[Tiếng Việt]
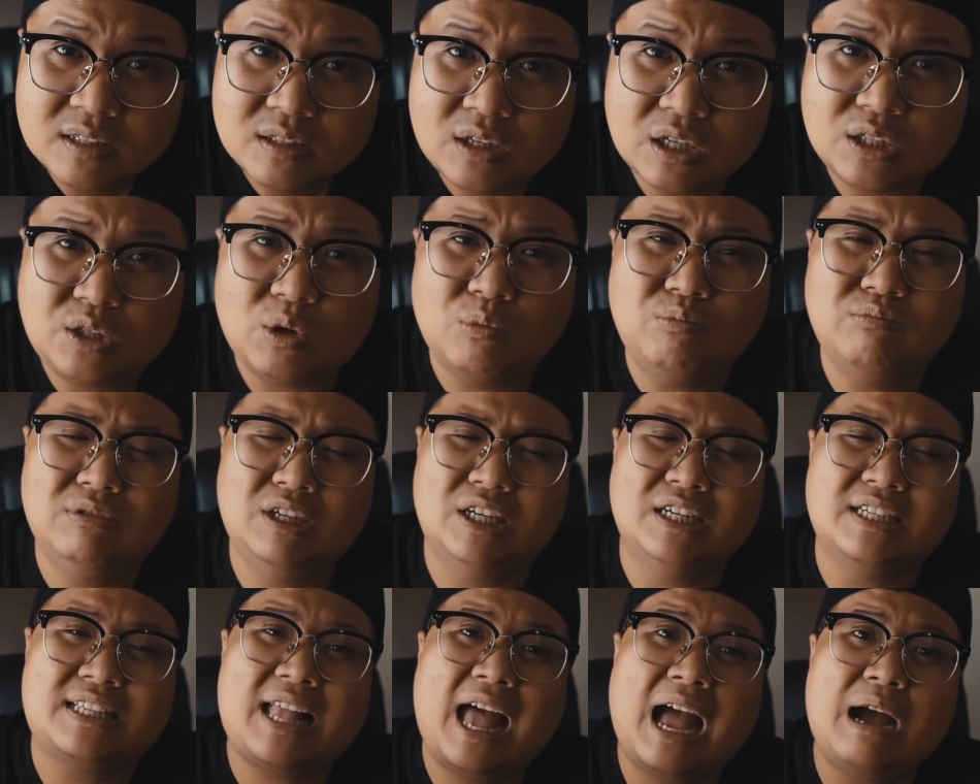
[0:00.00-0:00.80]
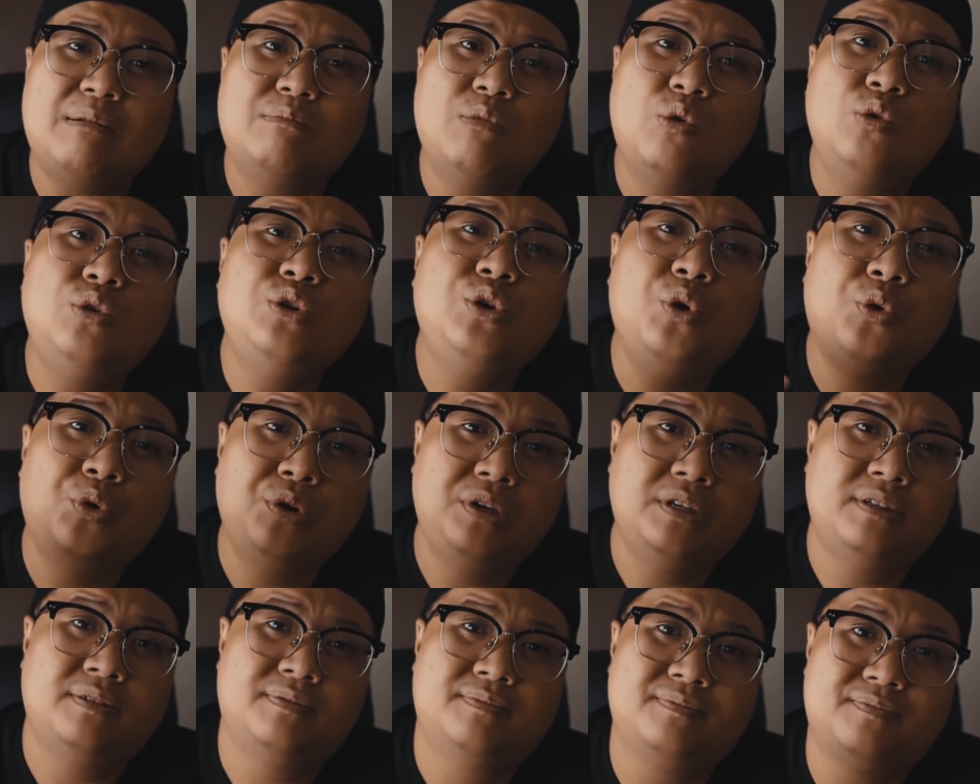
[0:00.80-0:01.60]
nói chung người ta muốn
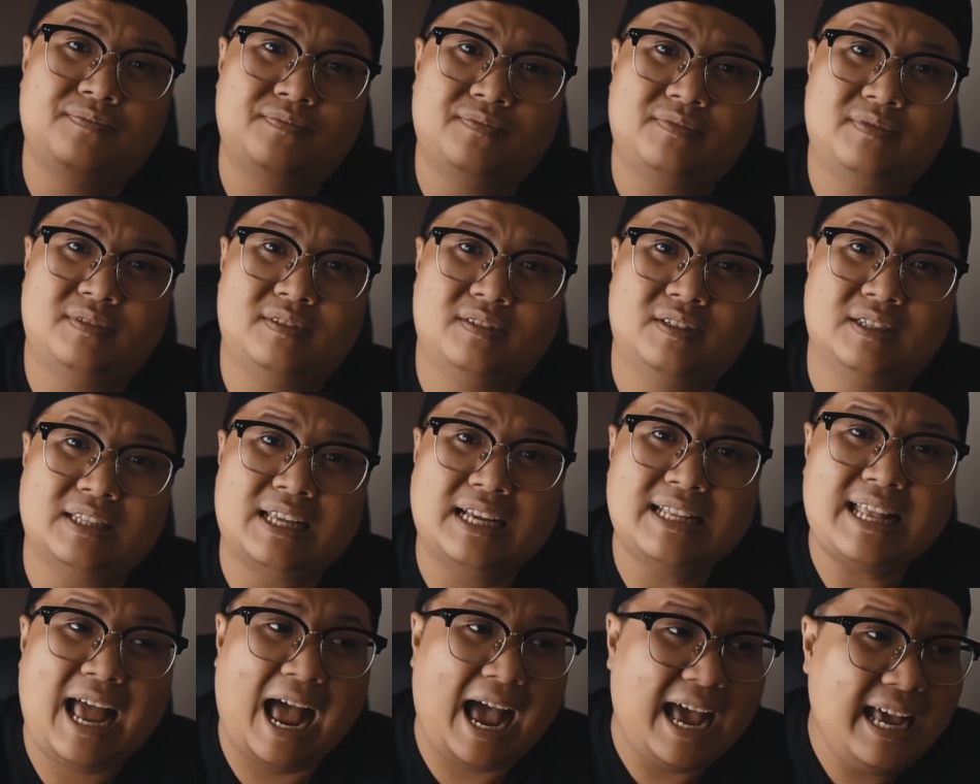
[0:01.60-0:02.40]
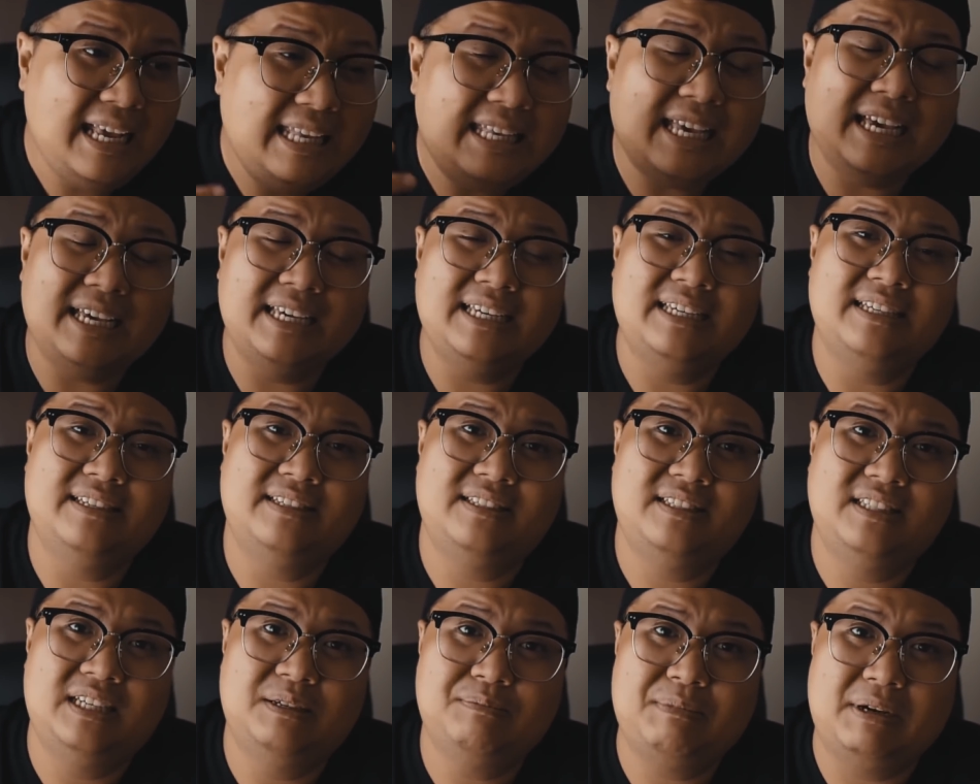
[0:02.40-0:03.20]
vui người ta đãi chị
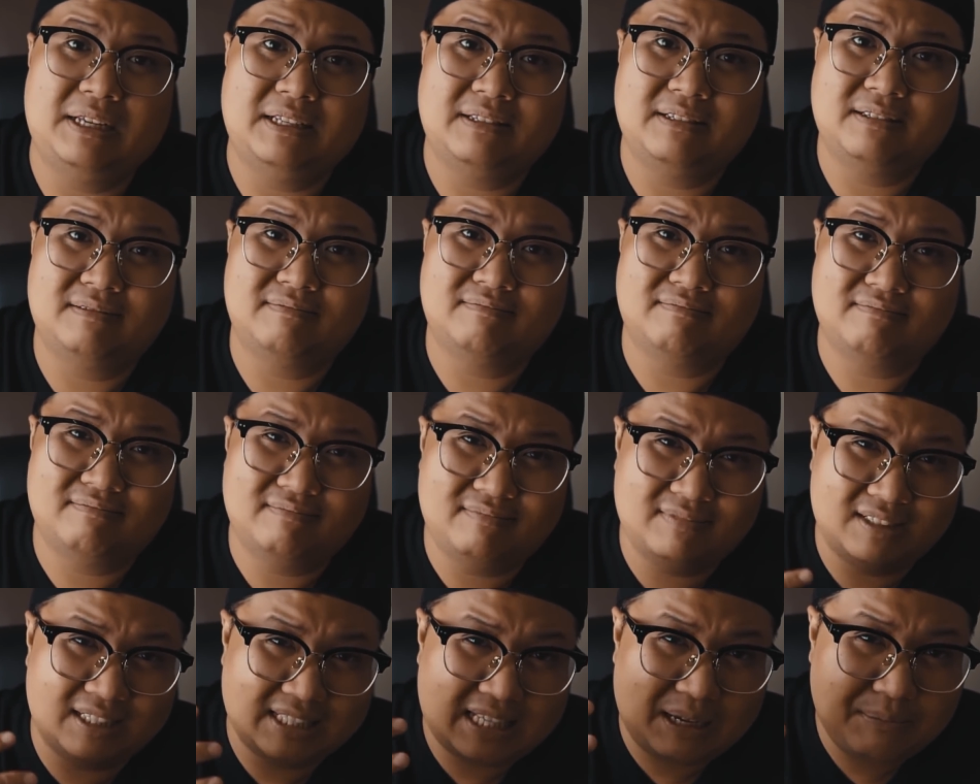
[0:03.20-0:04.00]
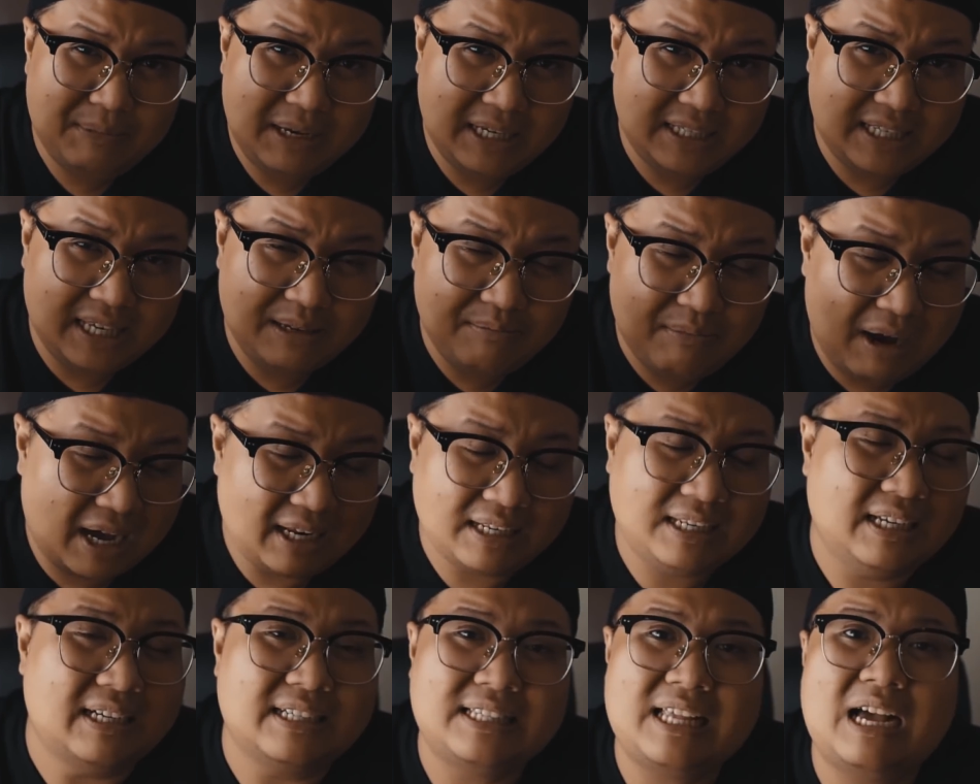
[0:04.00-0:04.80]
nhưng mà người ta biết chị
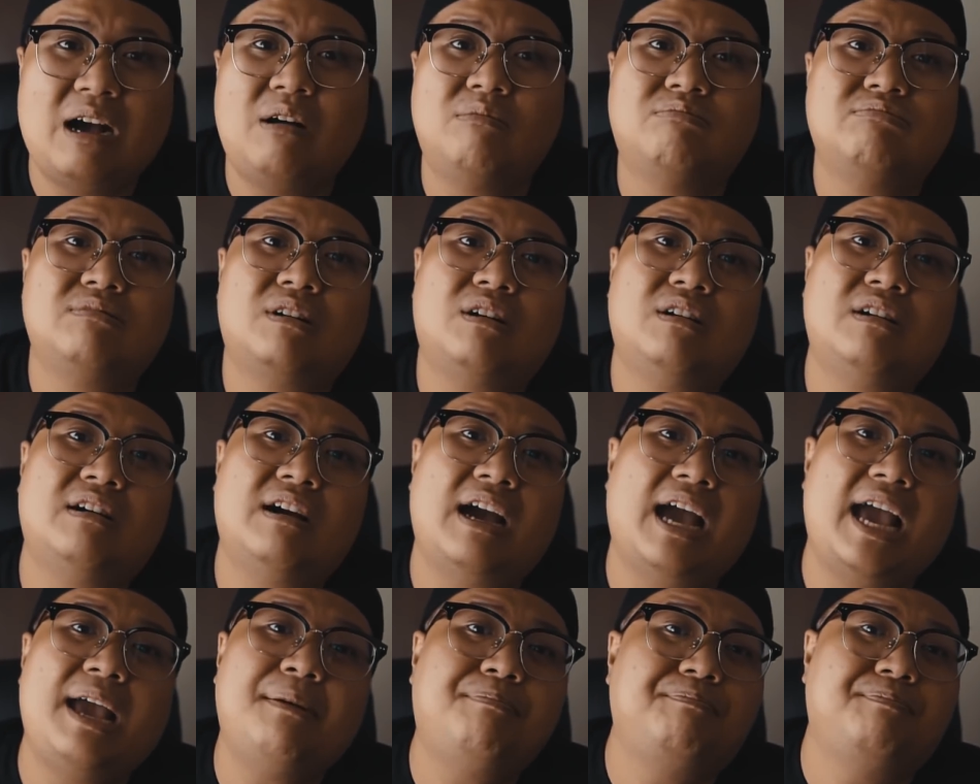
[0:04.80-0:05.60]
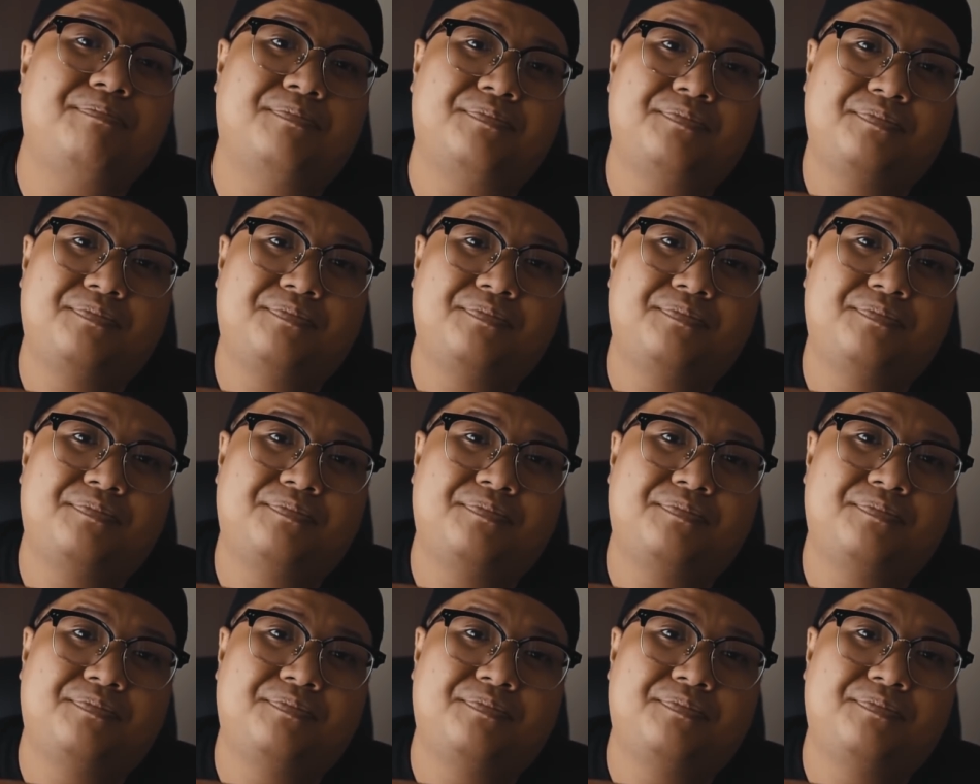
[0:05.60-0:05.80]
mệt là người ta không có ép